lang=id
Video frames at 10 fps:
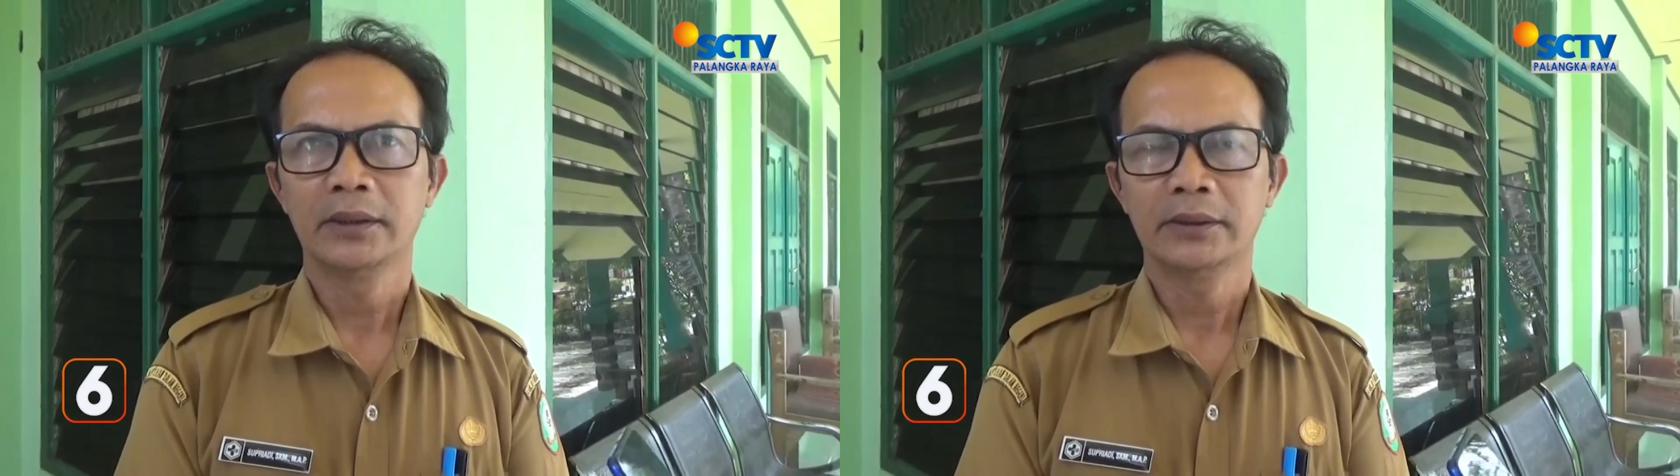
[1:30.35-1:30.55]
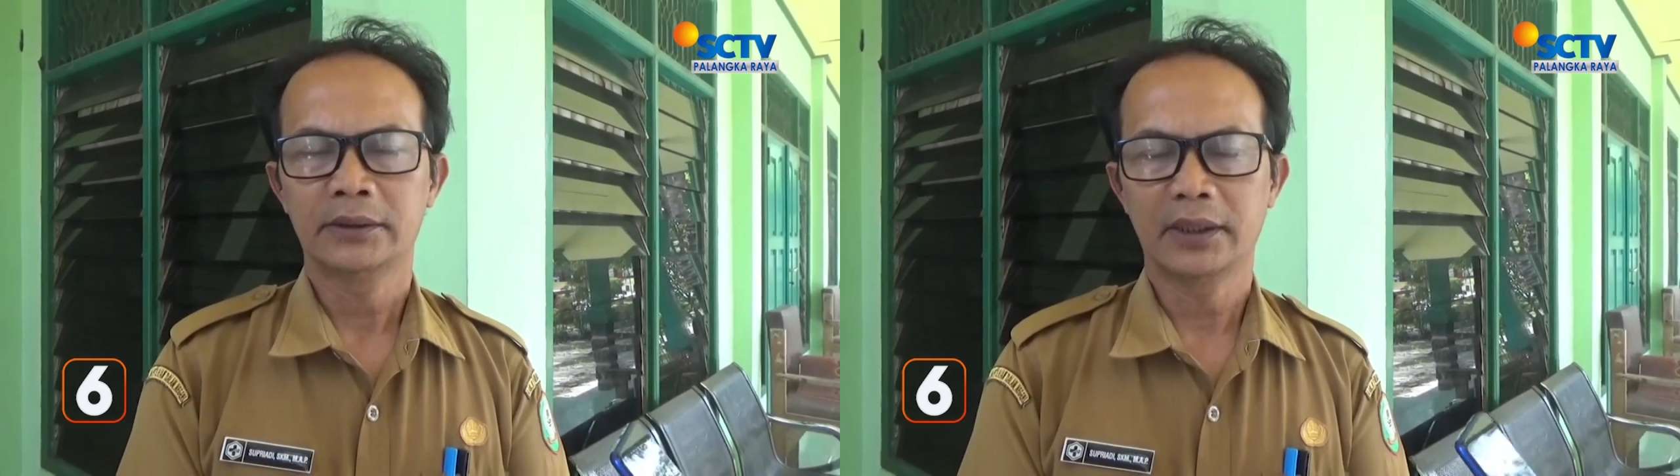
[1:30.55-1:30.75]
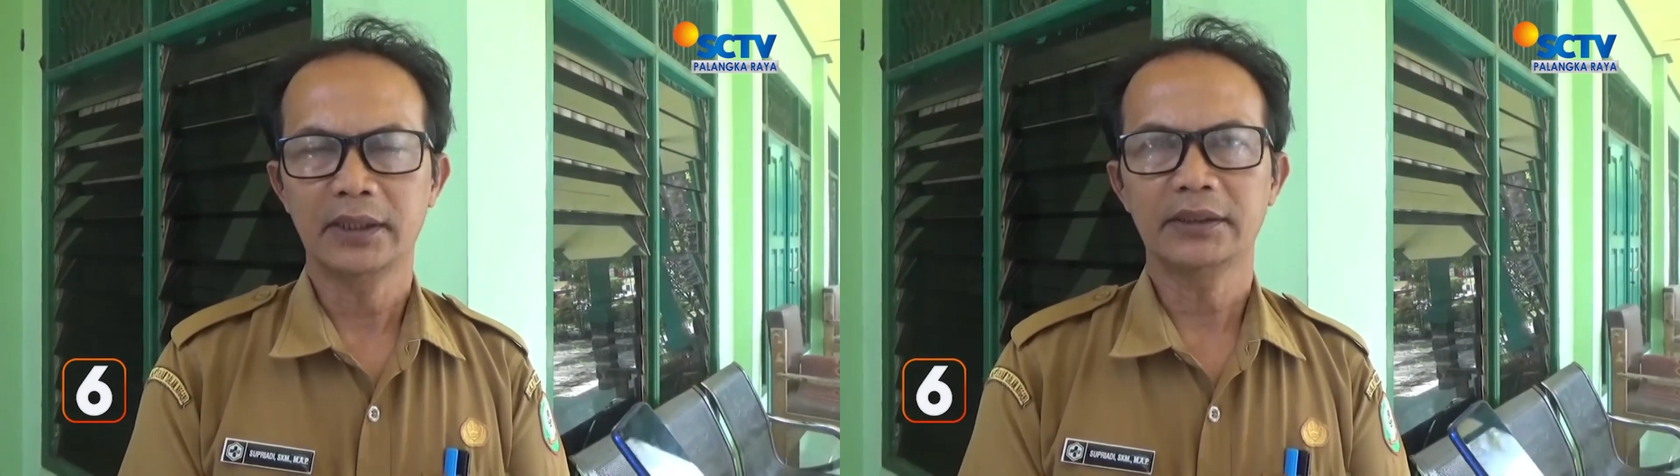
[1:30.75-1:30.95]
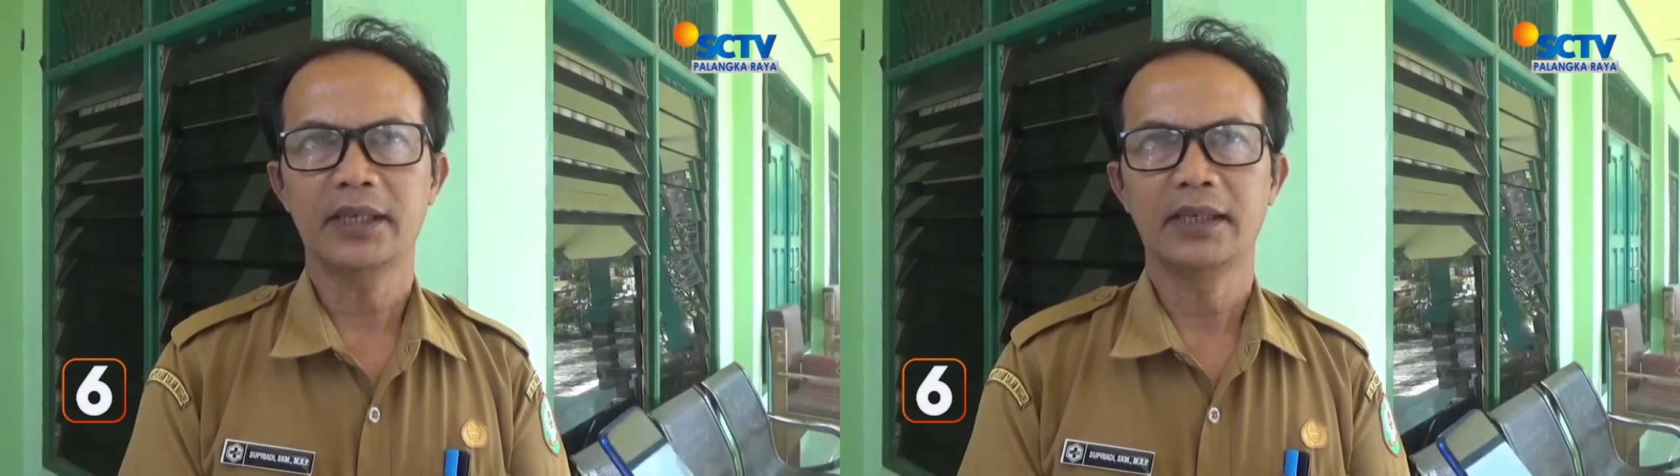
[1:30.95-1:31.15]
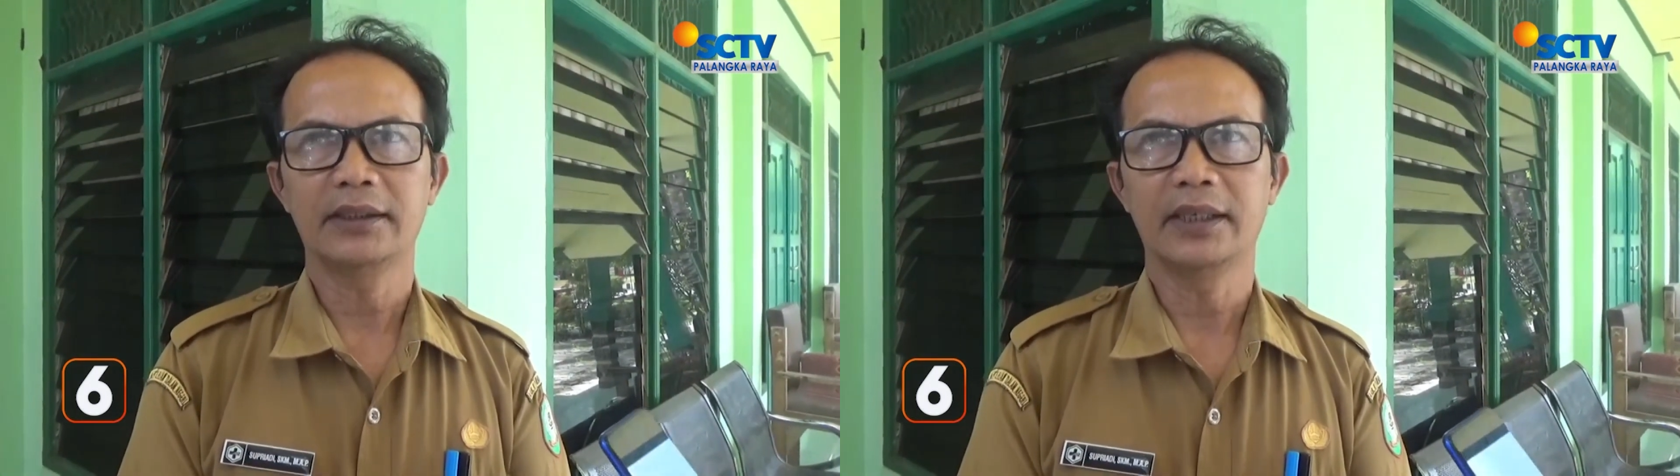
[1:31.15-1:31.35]
sering
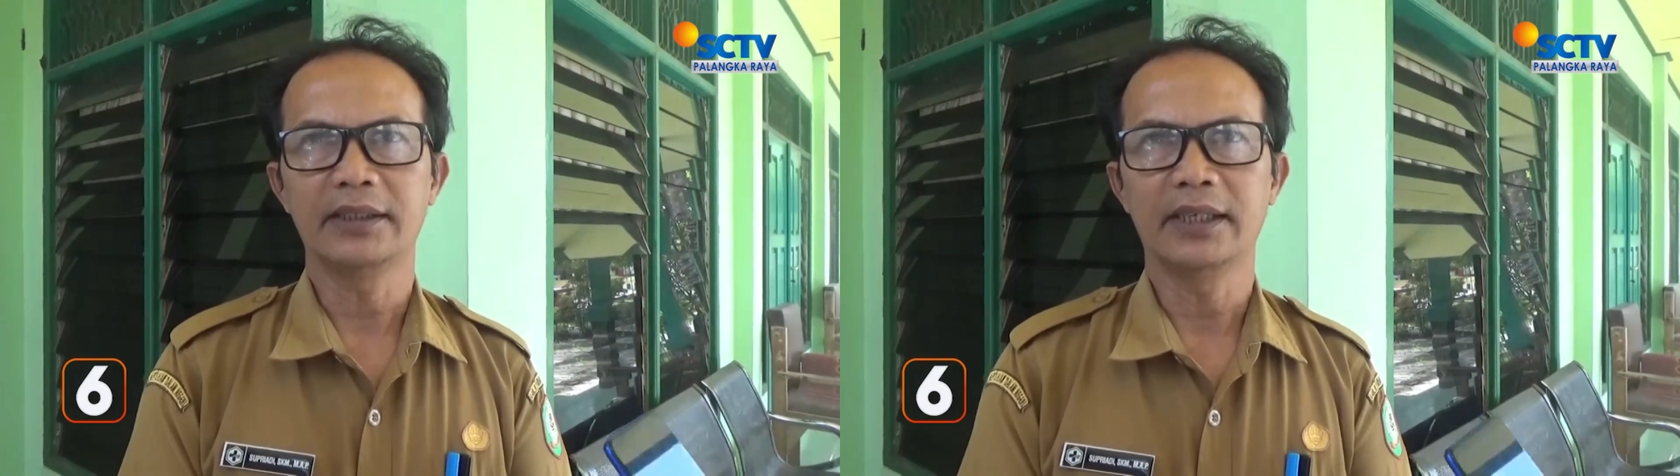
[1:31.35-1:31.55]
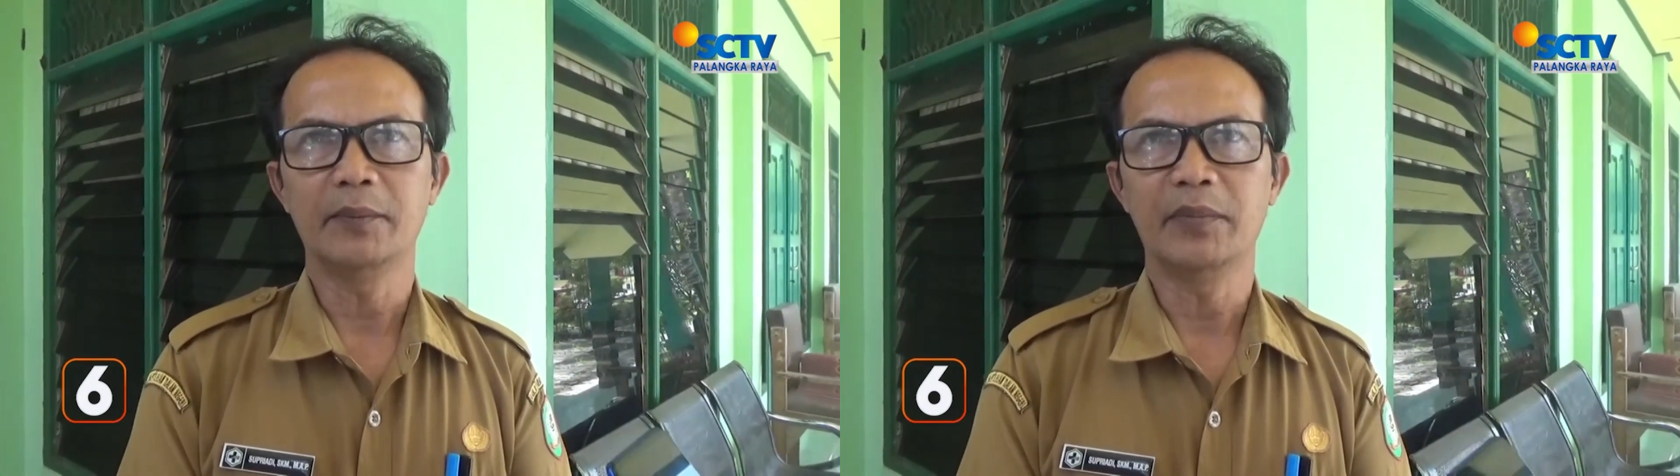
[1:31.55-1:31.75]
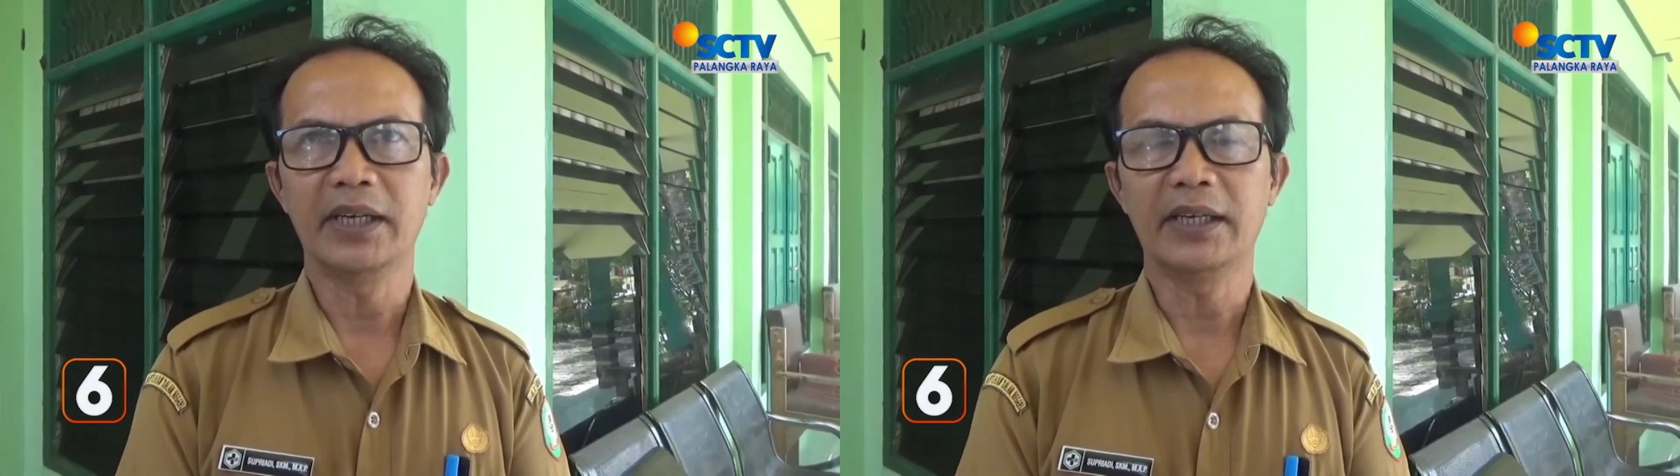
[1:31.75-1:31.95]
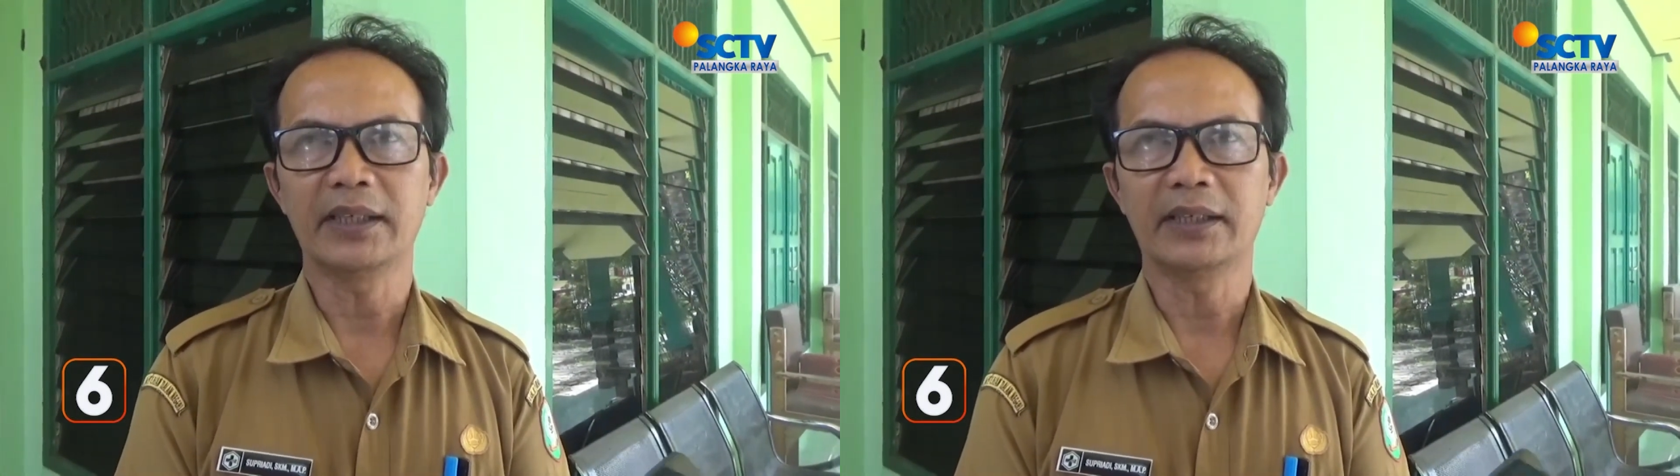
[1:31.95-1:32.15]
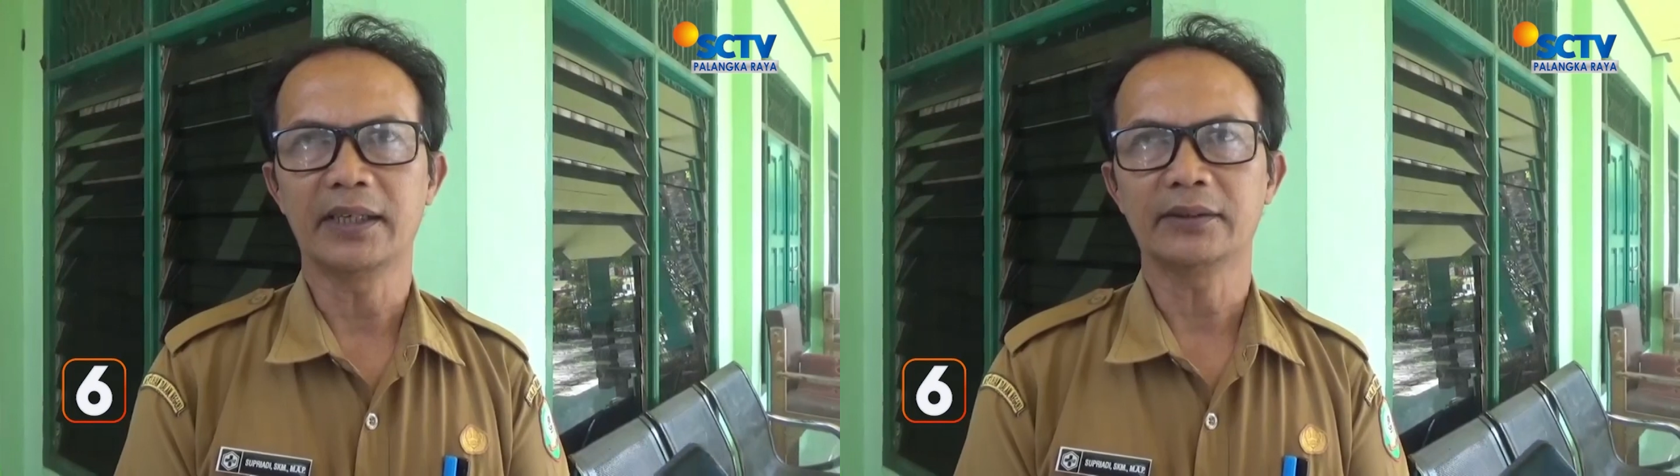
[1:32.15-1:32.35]
sekali terjadi
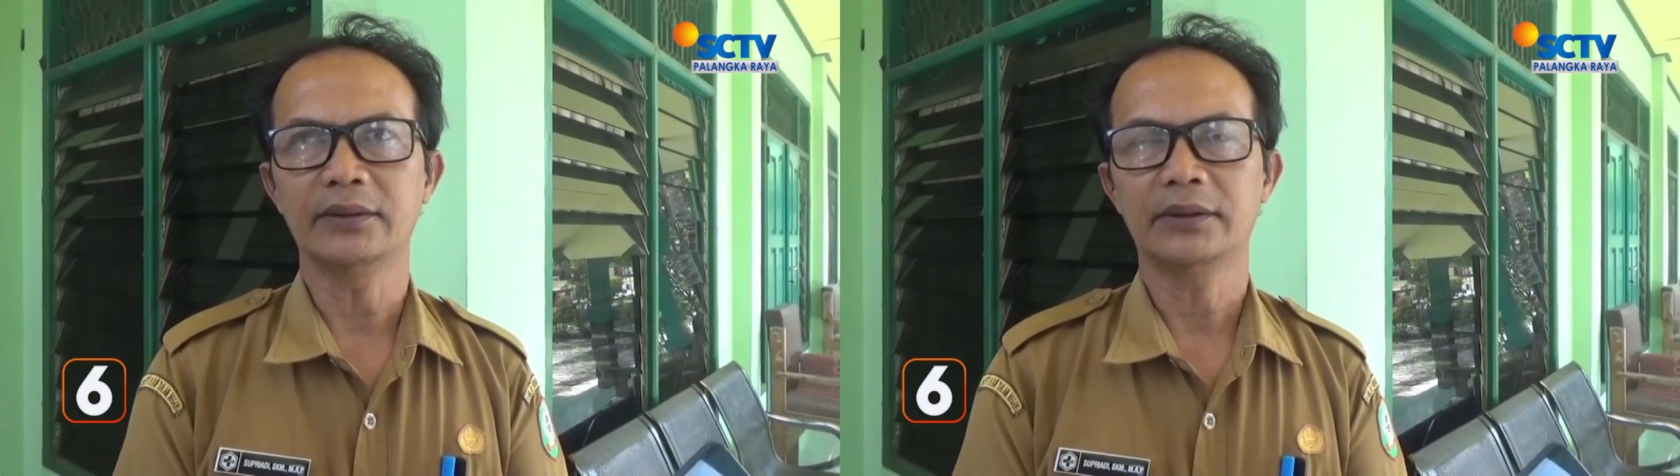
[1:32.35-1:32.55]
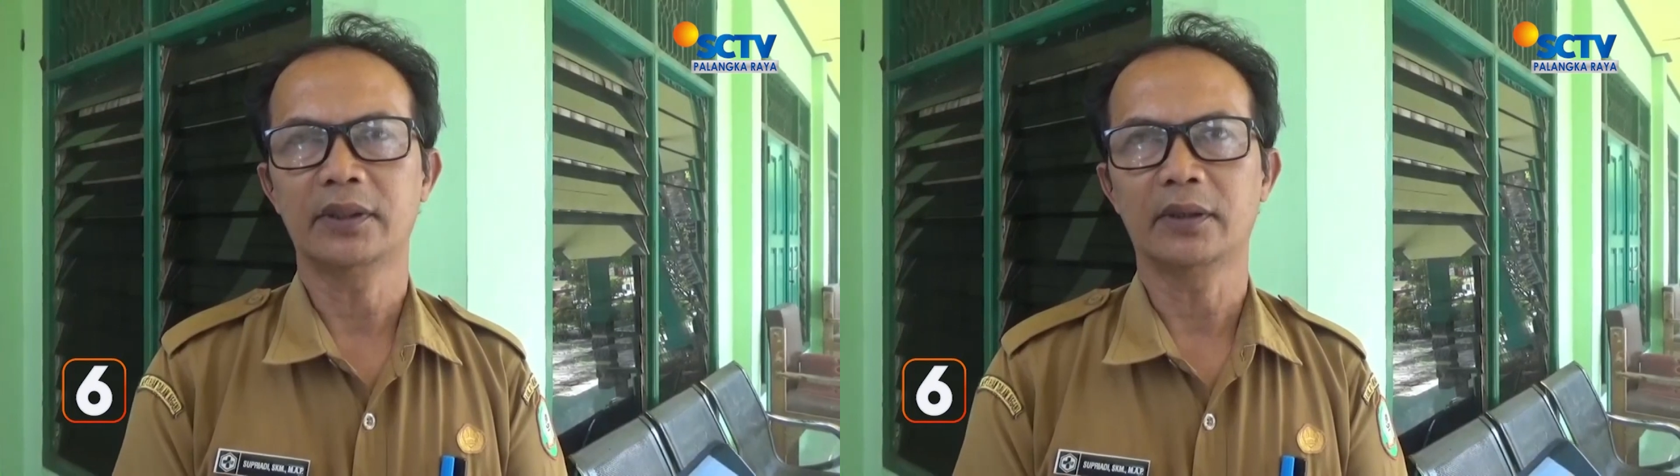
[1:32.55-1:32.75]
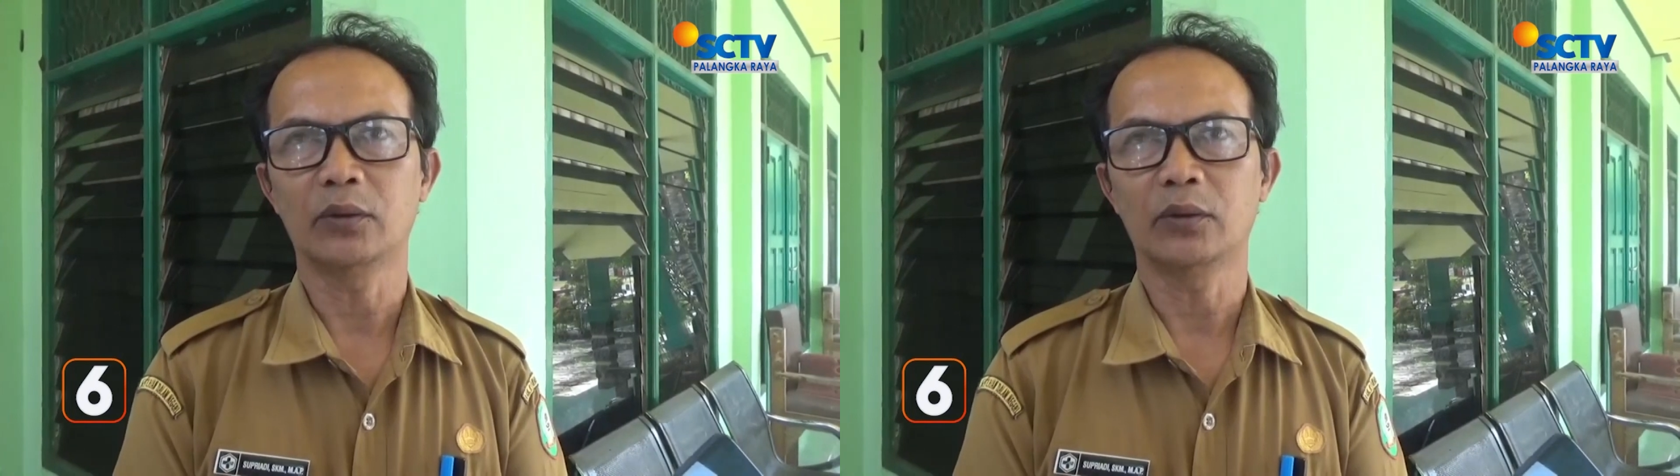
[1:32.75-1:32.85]
peningkatan kasus